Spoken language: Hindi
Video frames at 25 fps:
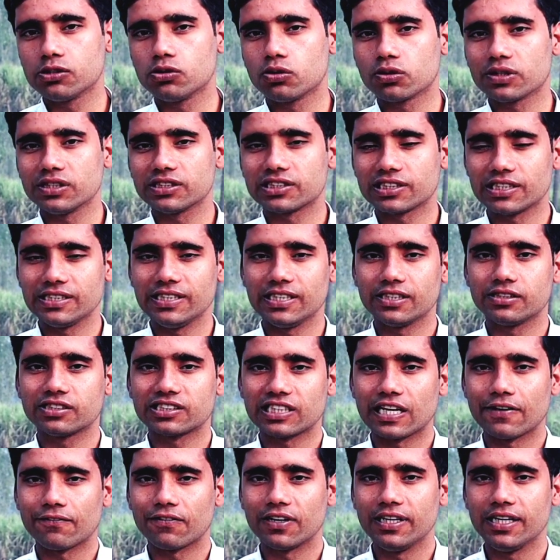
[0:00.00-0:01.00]
है जो कि सैयद
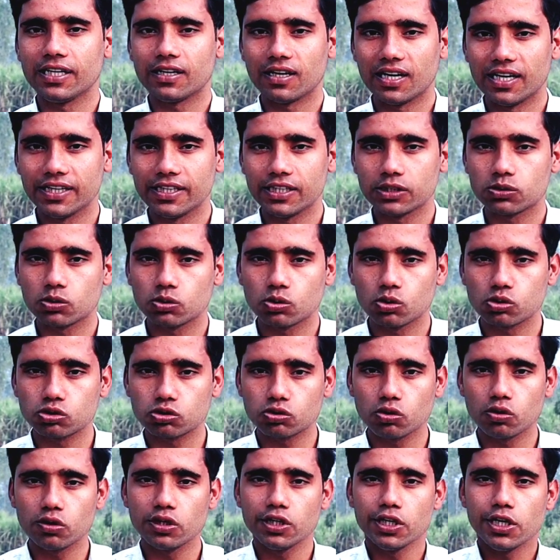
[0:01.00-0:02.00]
सैफ अली खान है तो
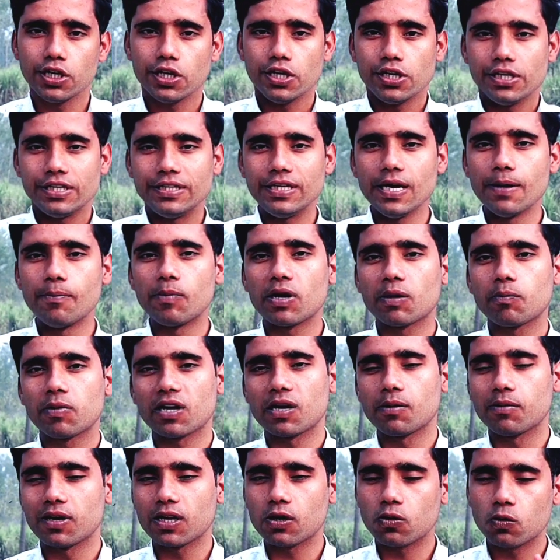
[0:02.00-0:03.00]
दोस्तों ये
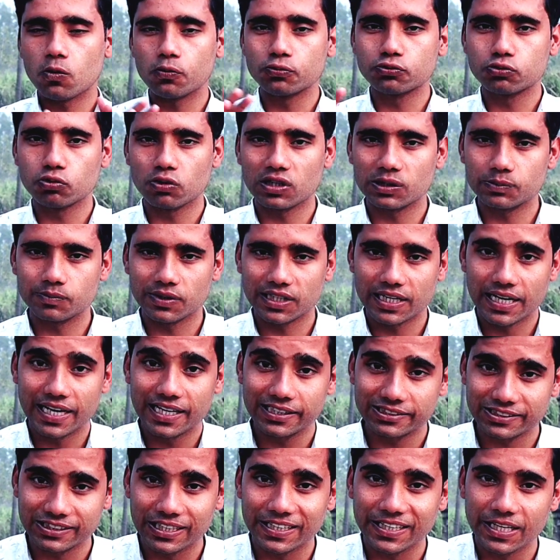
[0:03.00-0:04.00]
मकबरा बड़ा खूबसूरत बनाया
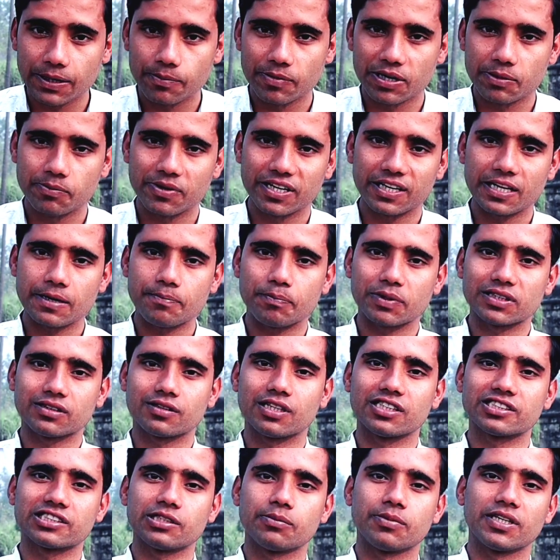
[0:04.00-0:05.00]
है संगे मरमर के
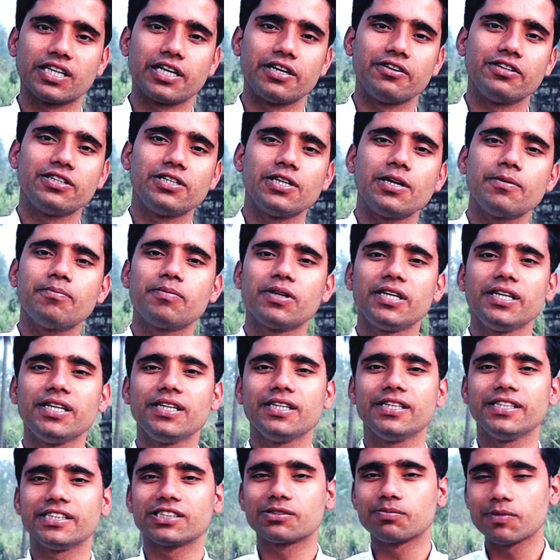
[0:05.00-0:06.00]
पत्थर से बनाया है ये बड़ी
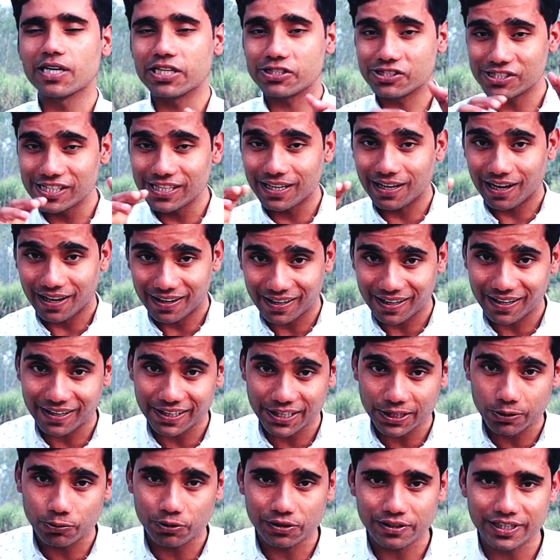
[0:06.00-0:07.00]
इसमें अच्छी
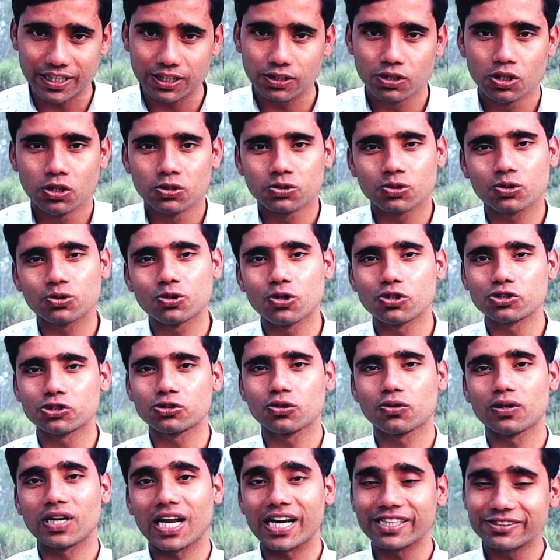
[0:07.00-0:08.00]
कारागरी हुई है तो
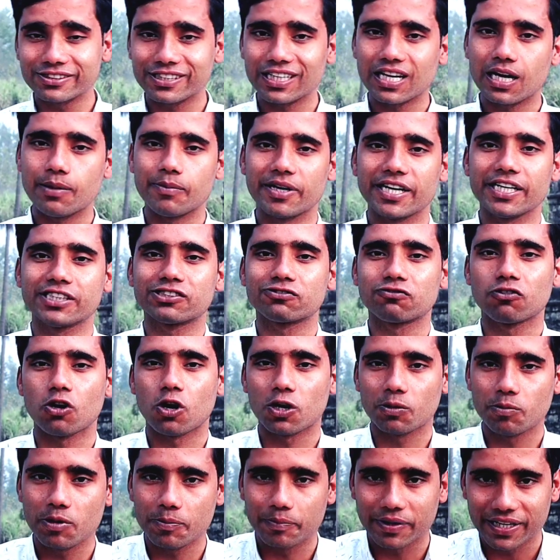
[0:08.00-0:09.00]
दोस्तों लास्ट तक हमारे इस
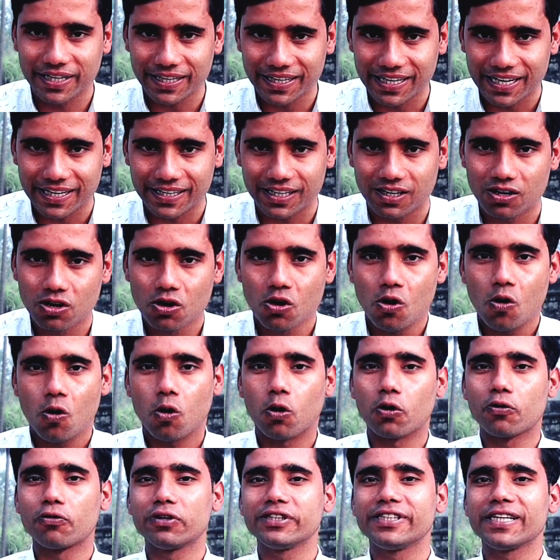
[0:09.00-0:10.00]
व्लॉग में बने रहना
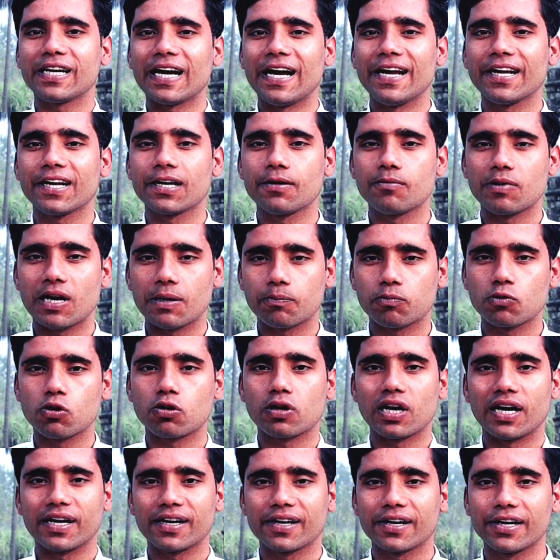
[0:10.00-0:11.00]
और वो दिखाएंगे हम आपको
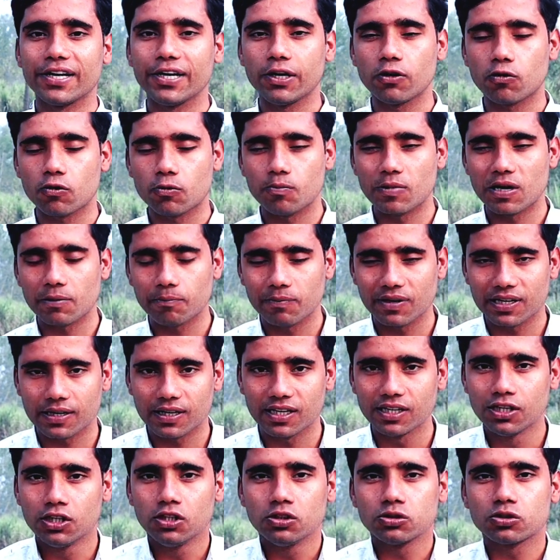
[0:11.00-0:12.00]
कारागरी और
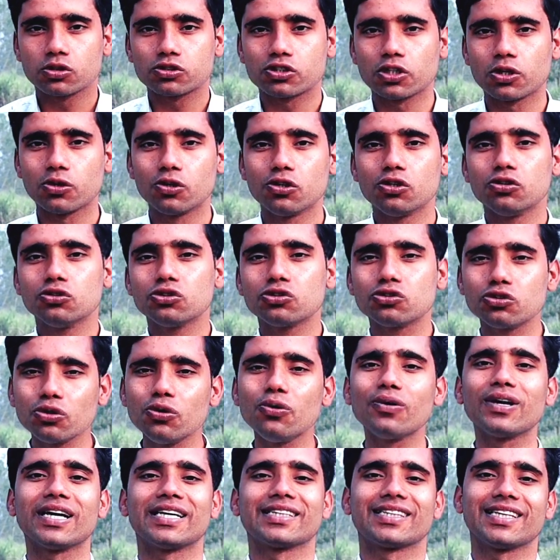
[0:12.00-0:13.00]
मकबरा तो चलो
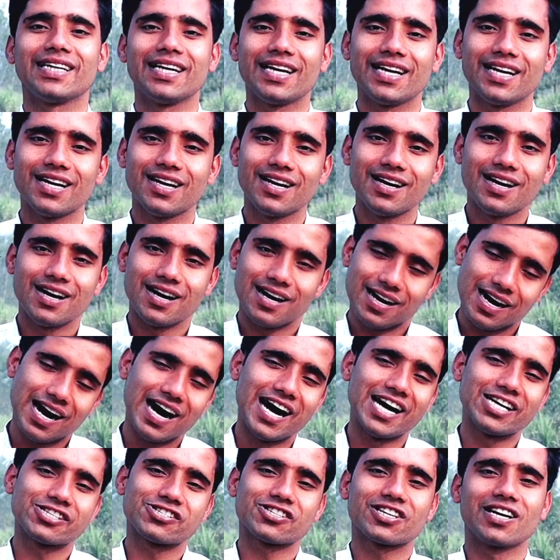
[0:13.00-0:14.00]
शुरू करते हैं
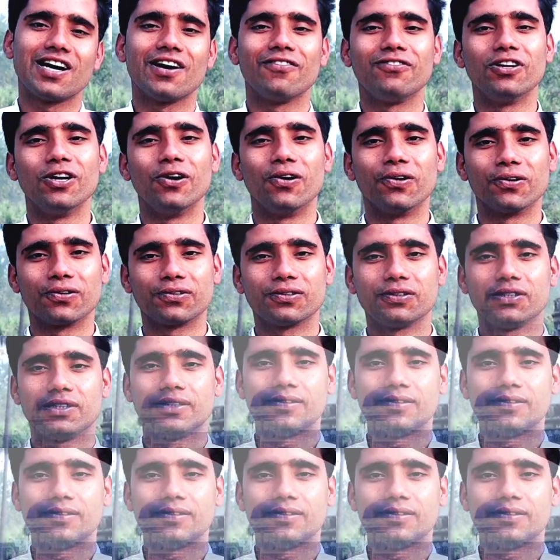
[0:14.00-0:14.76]
आज का ब्लॉग